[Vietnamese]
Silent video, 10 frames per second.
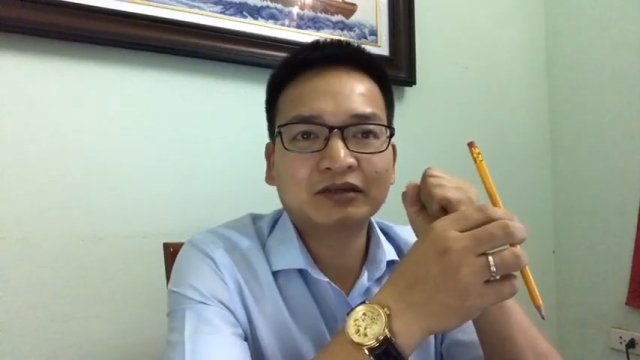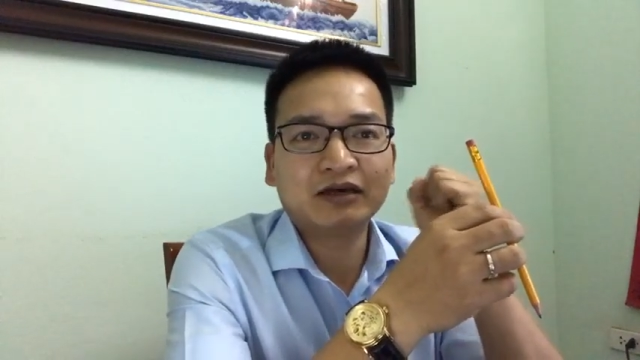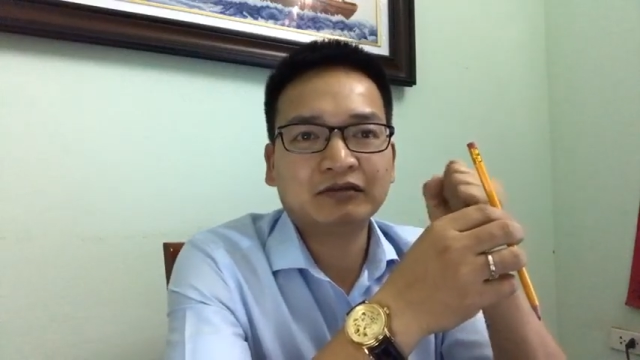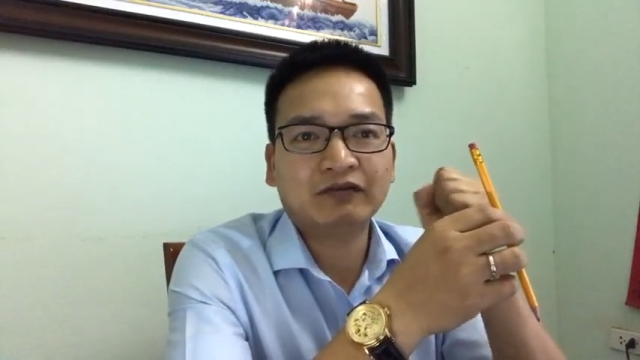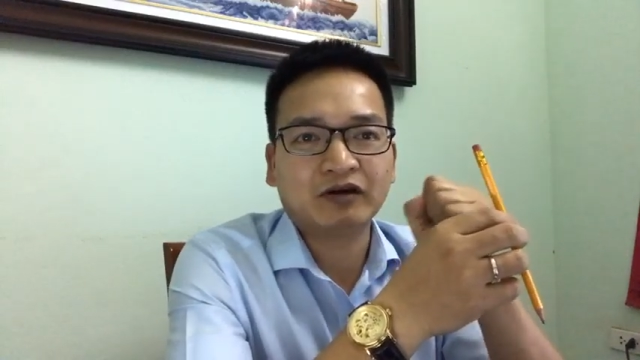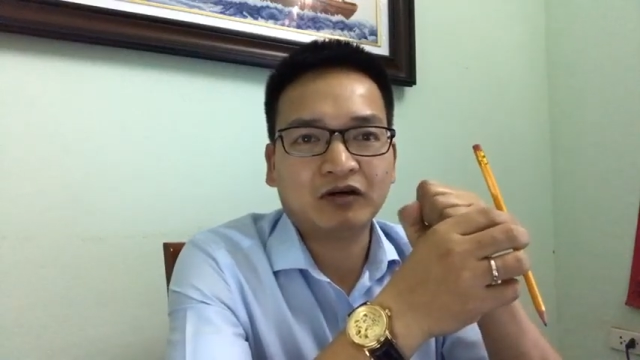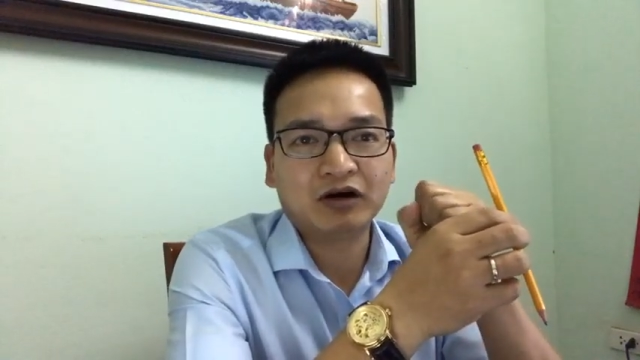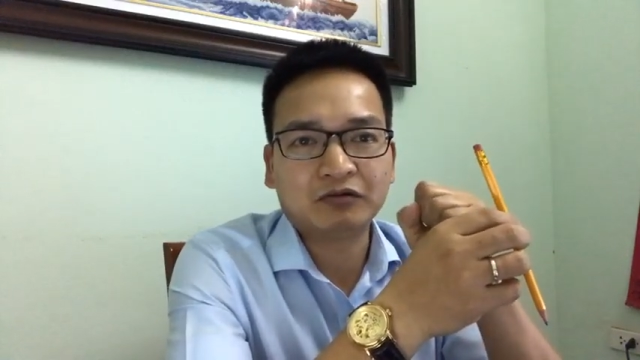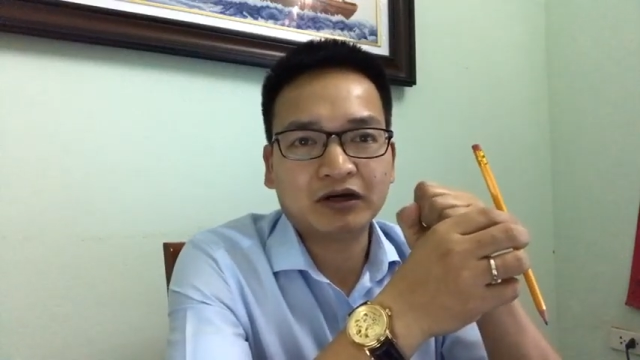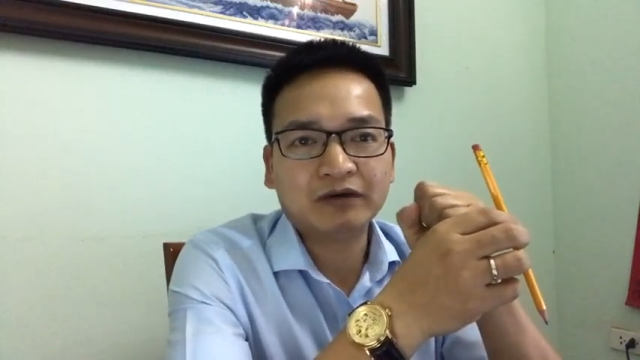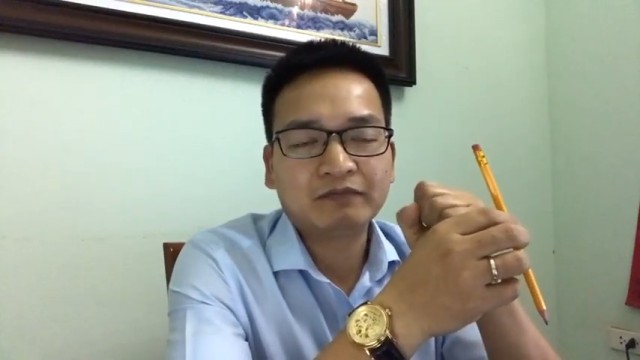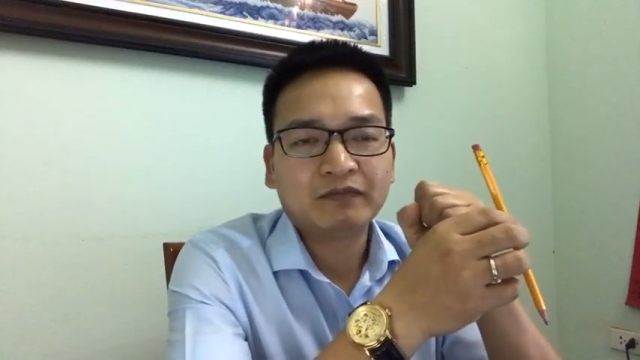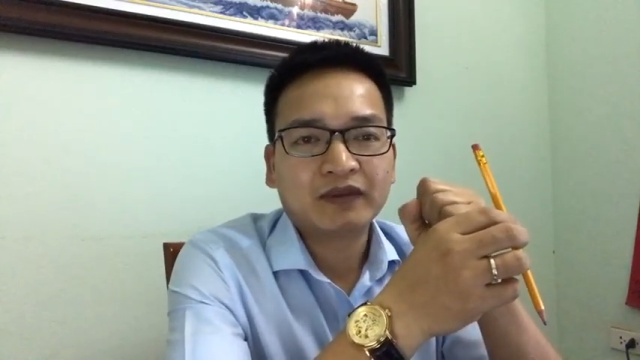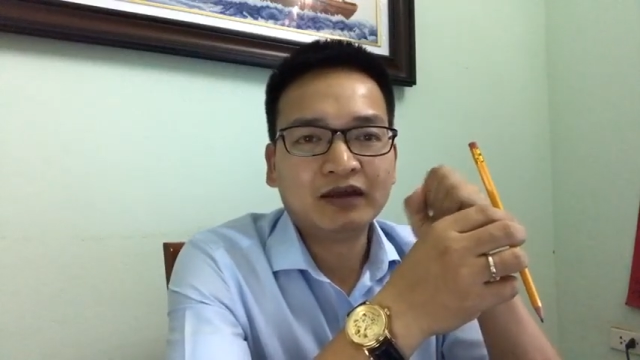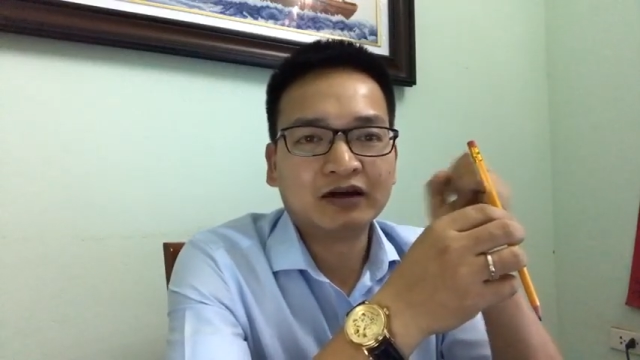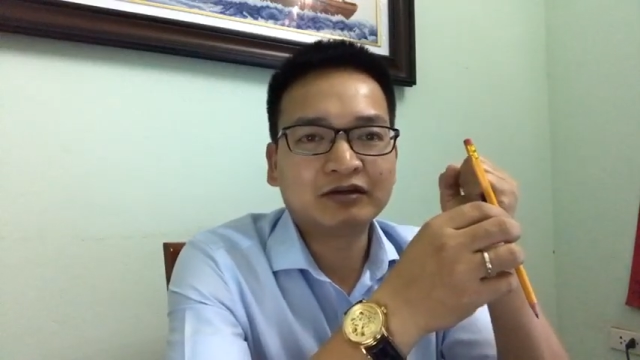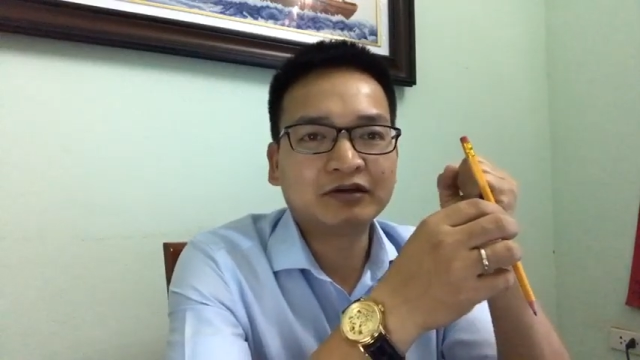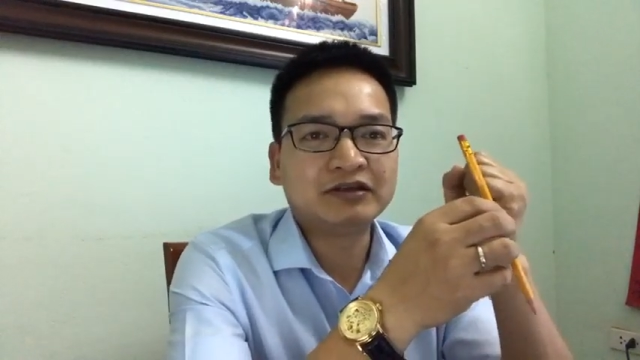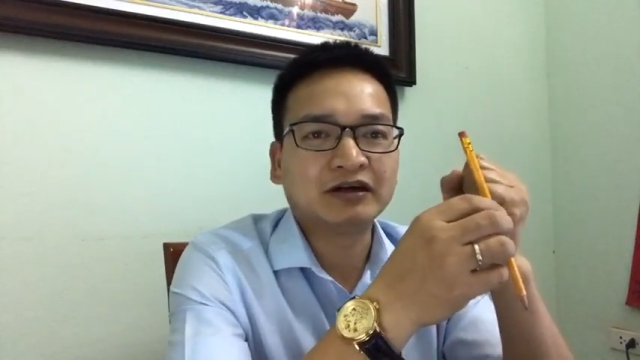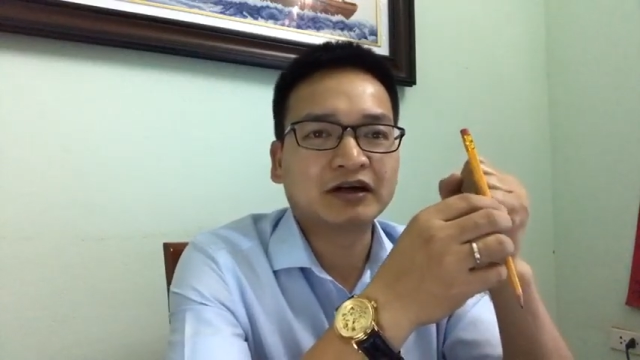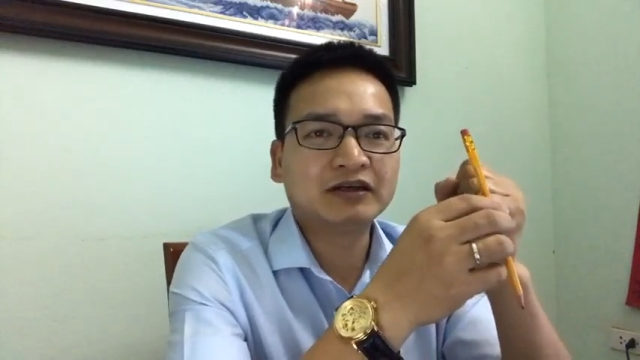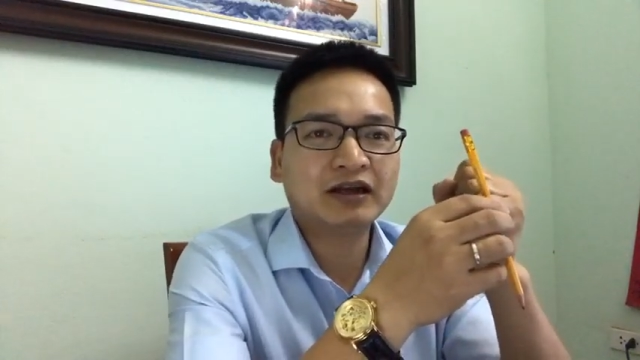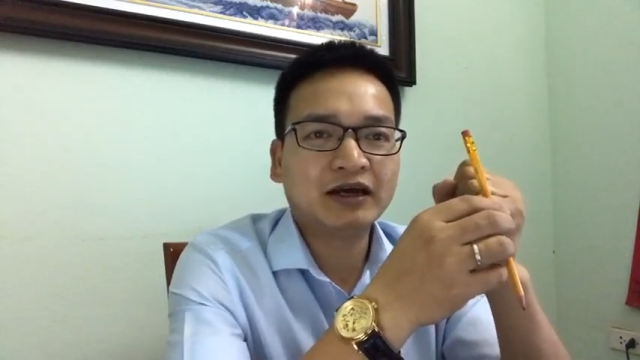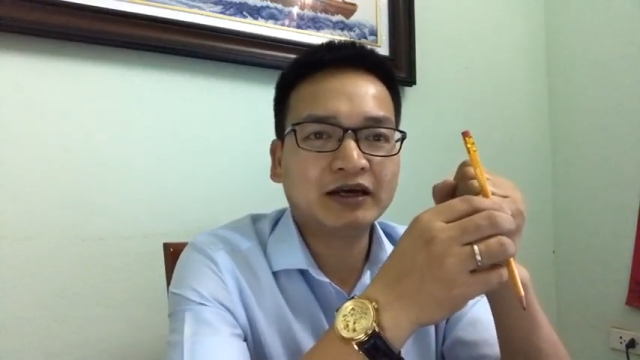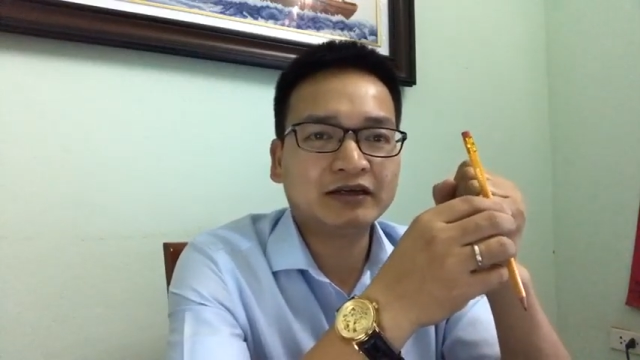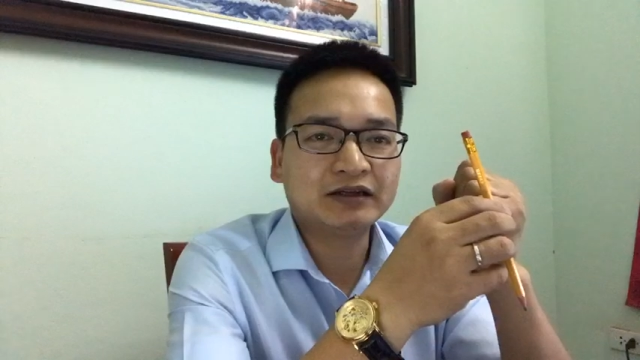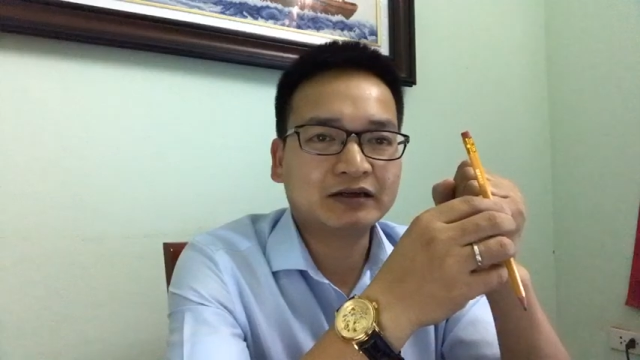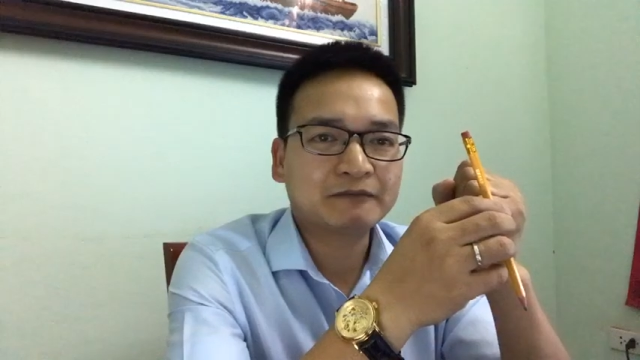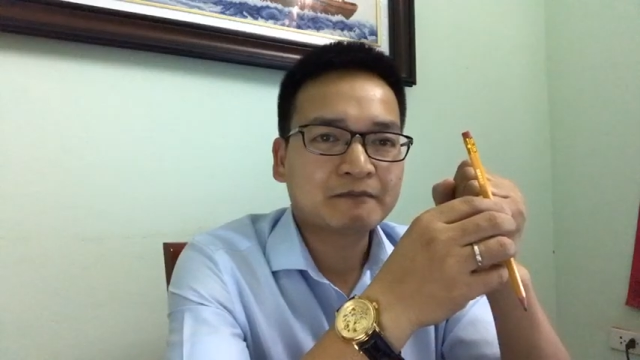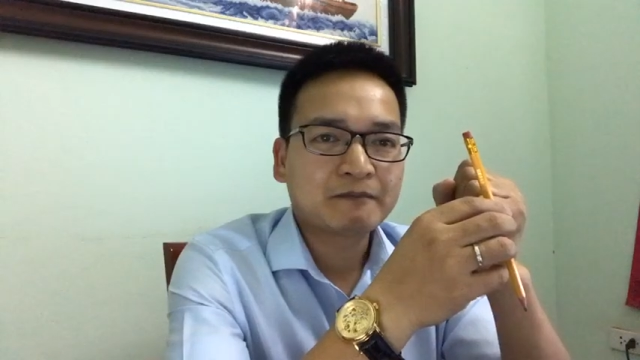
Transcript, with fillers: tay chúng ta phải có hàng hóa nhưng ở trong thị trường này rất là hay như này